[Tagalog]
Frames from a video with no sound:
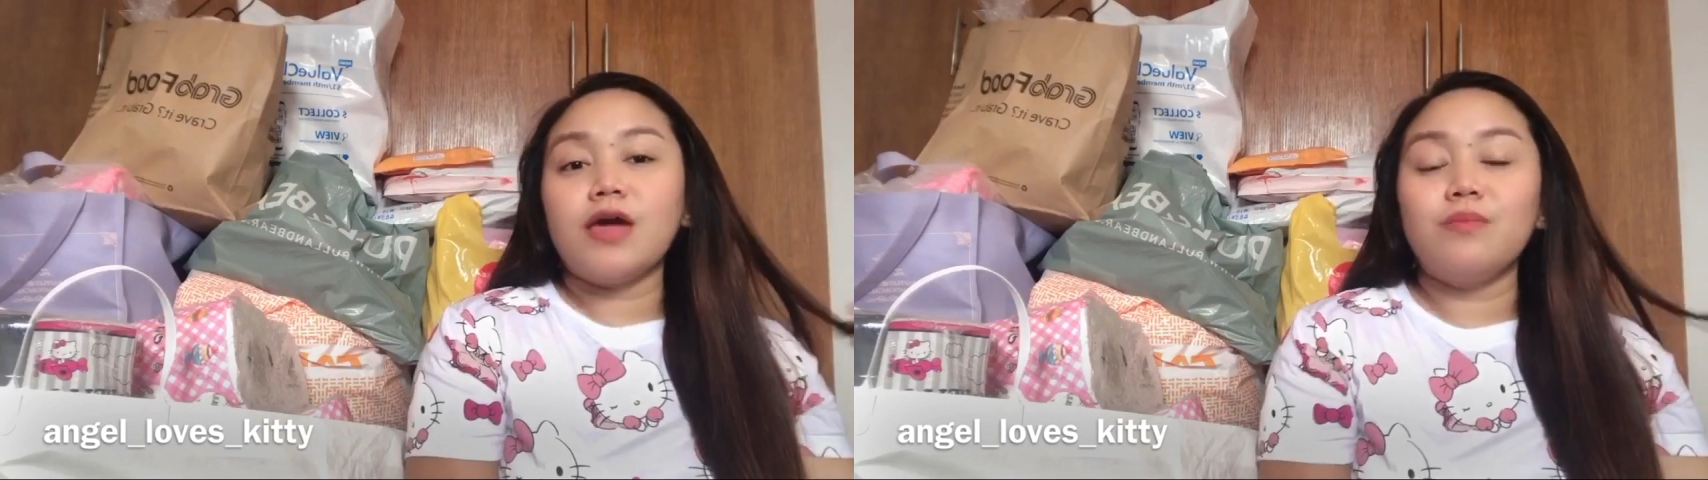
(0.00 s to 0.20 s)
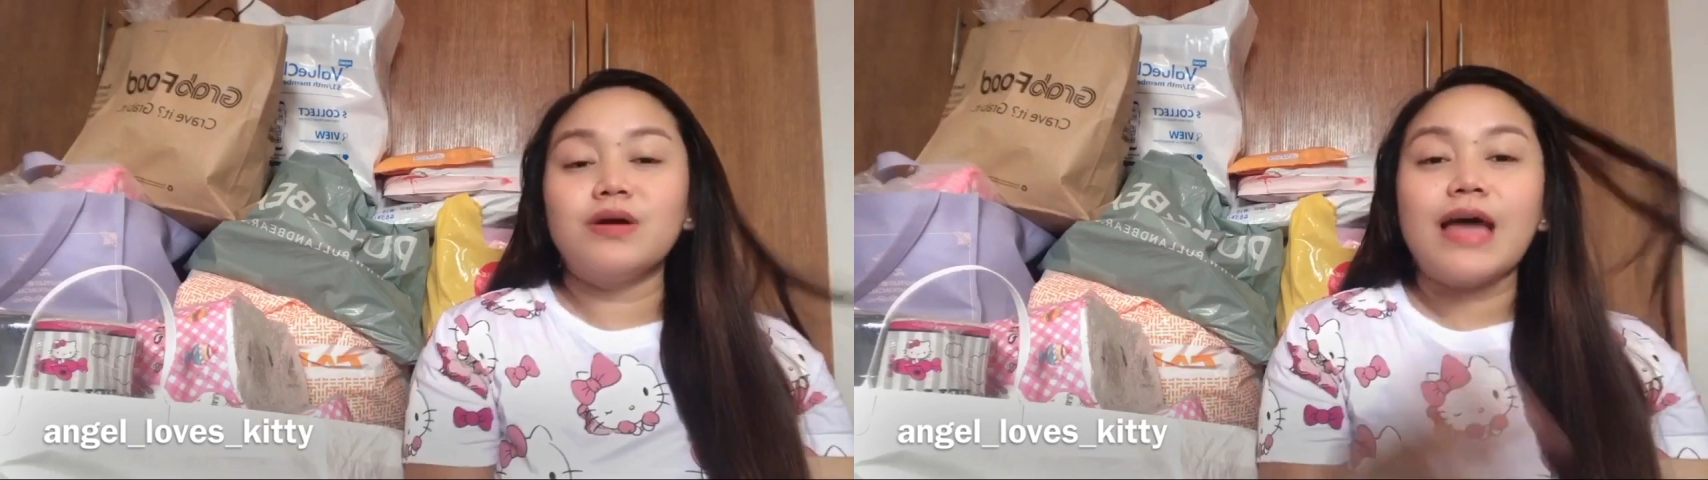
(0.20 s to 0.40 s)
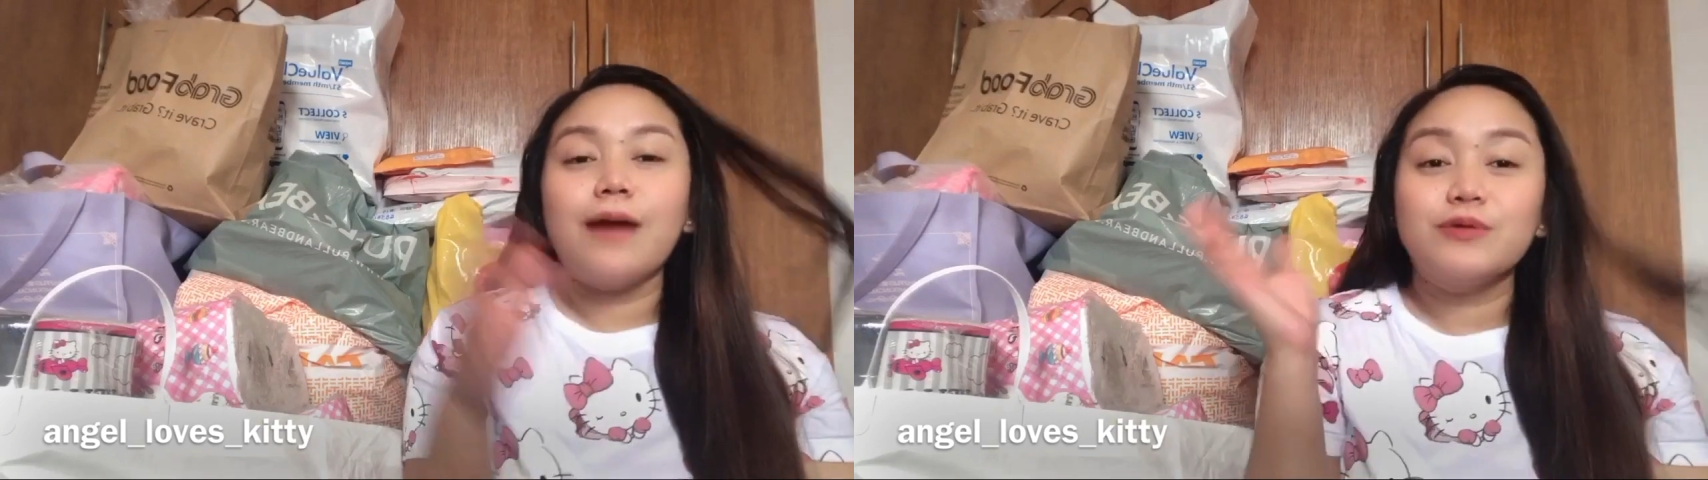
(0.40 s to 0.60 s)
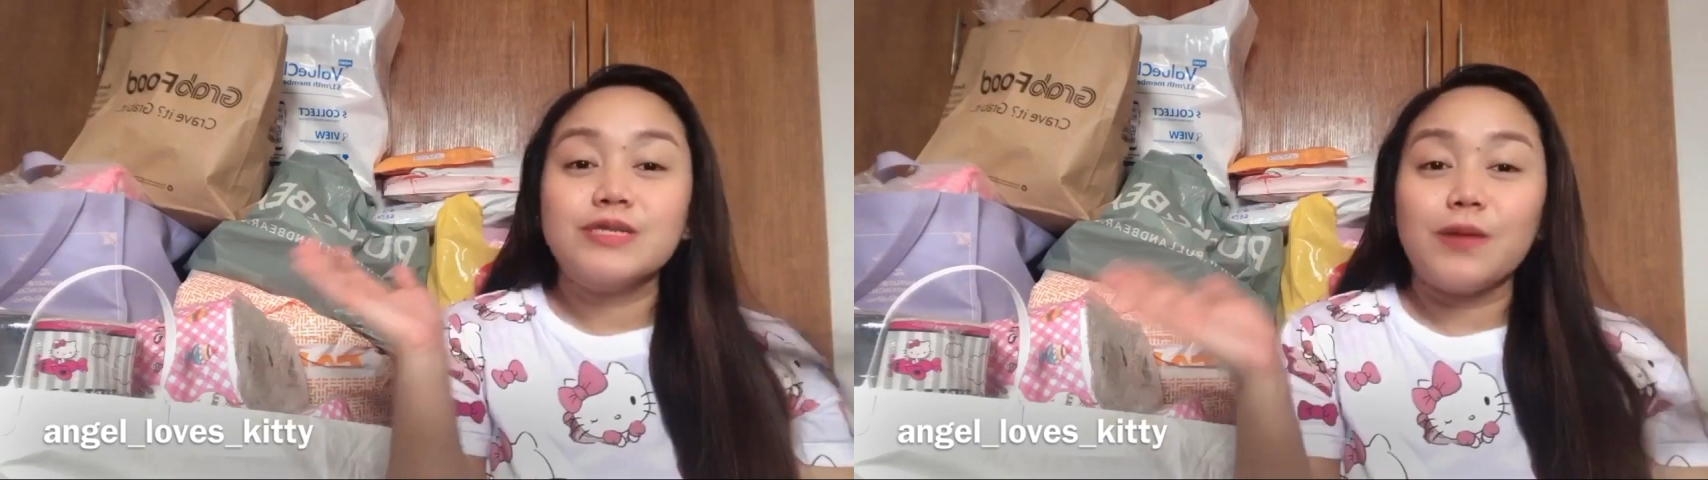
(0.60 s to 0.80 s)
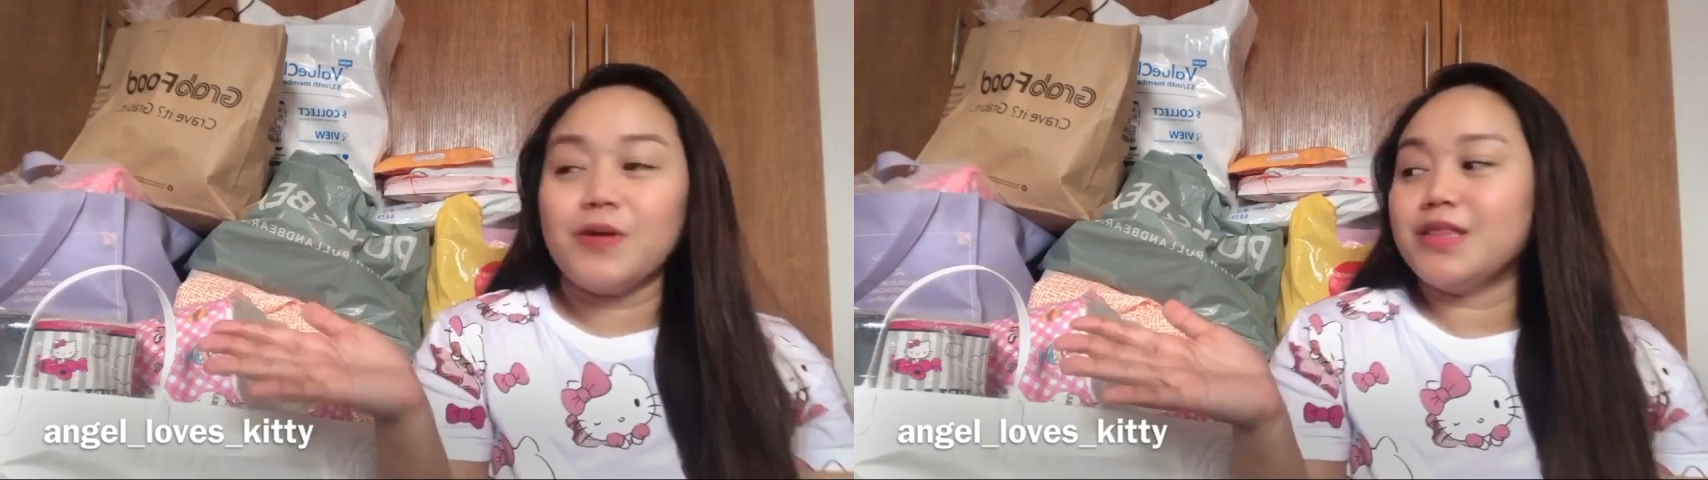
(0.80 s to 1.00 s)
matapos
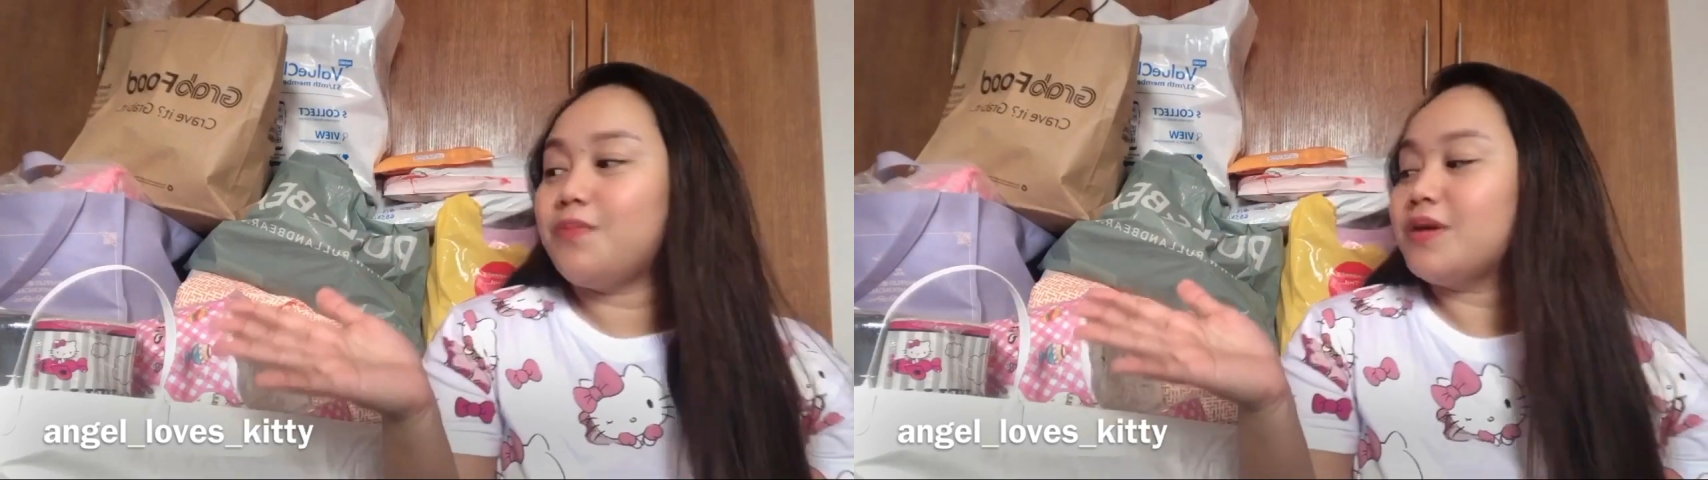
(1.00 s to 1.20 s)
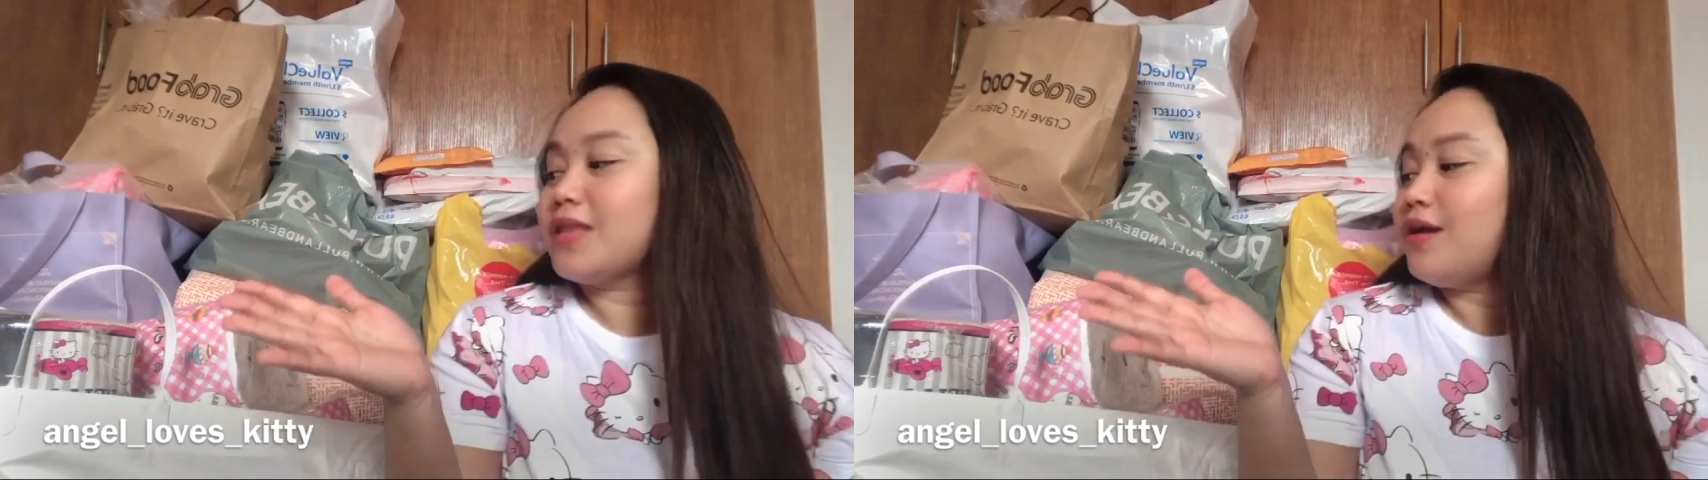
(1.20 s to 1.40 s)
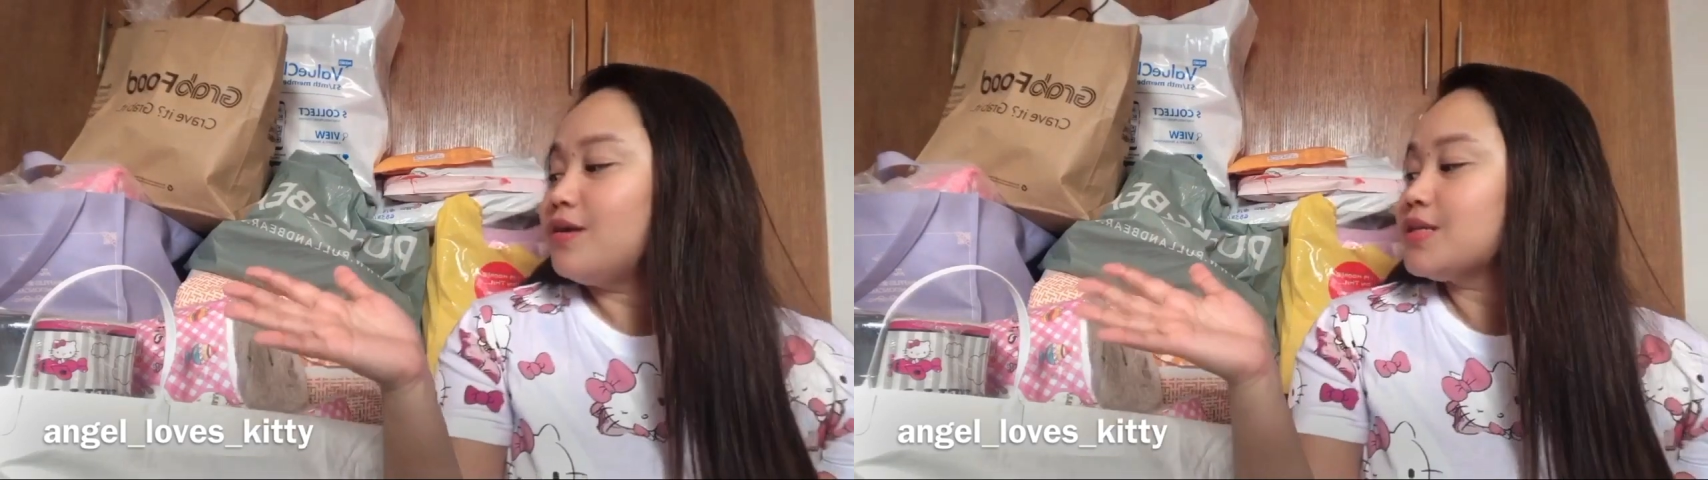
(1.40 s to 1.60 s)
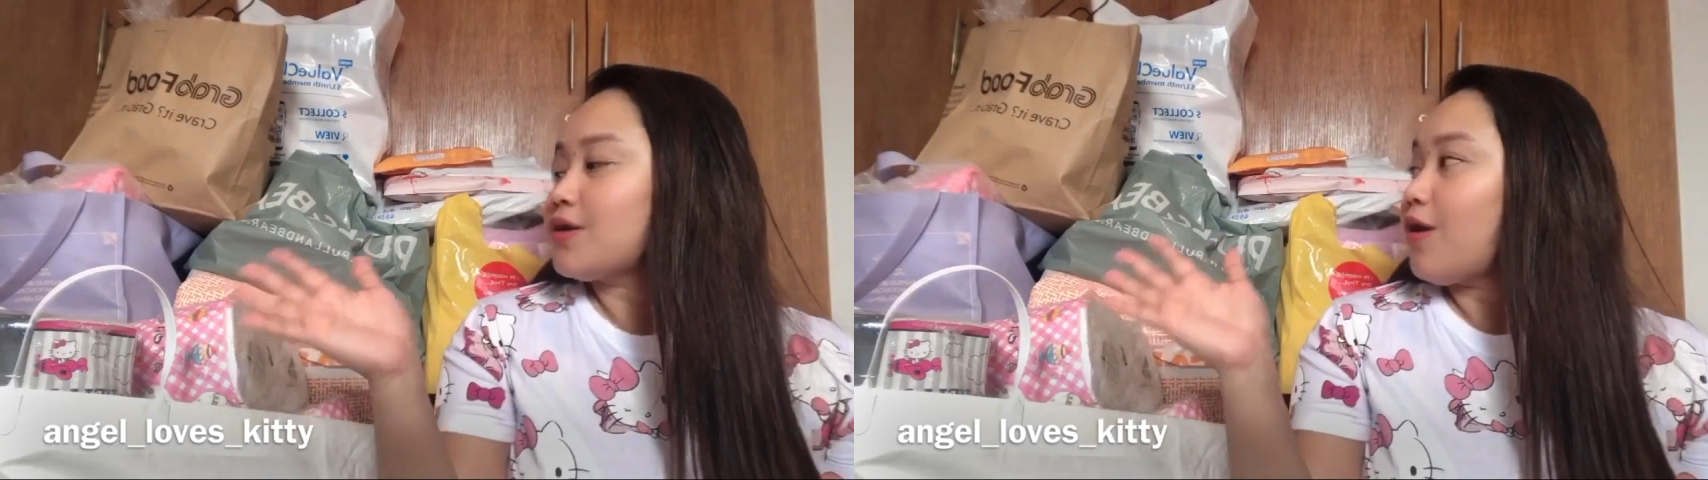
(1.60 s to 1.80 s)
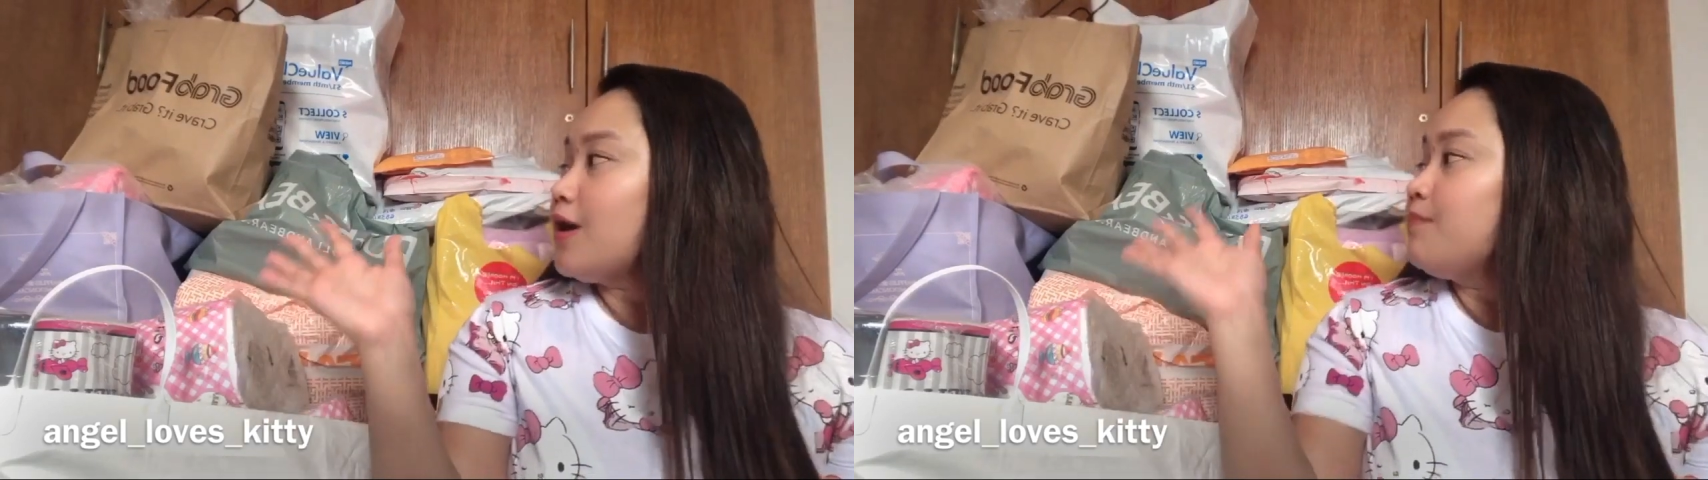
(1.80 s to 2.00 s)
kapag di pa tayo
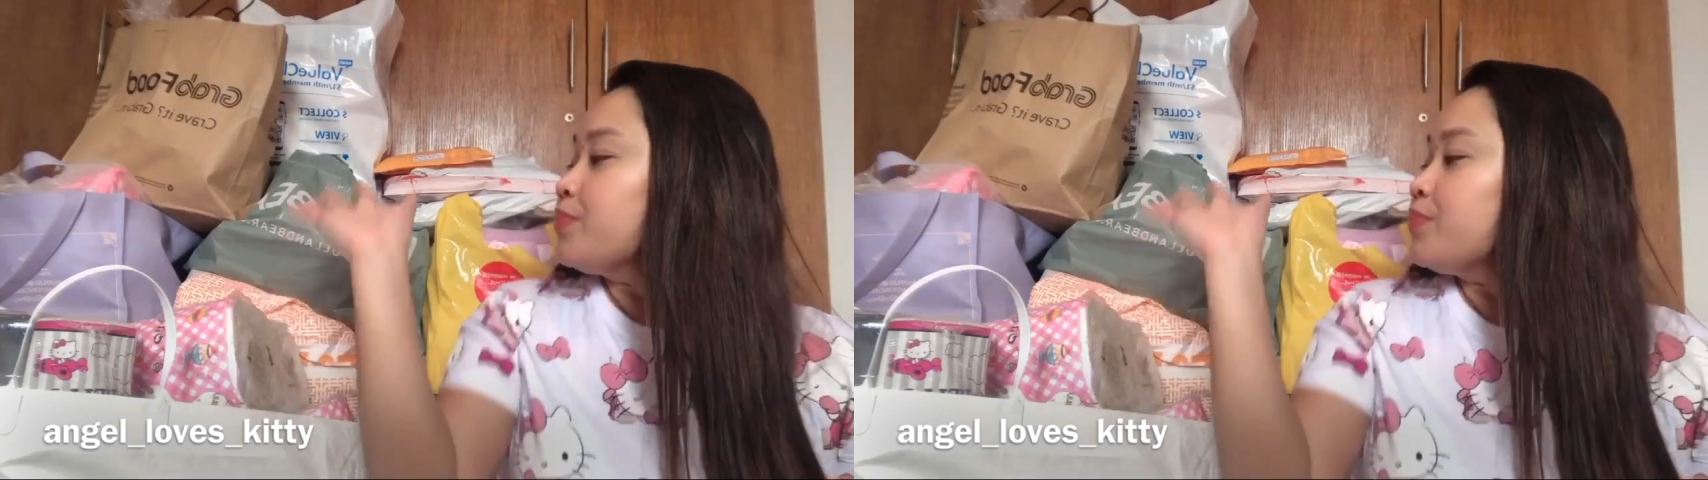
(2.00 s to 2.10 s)
nag-start.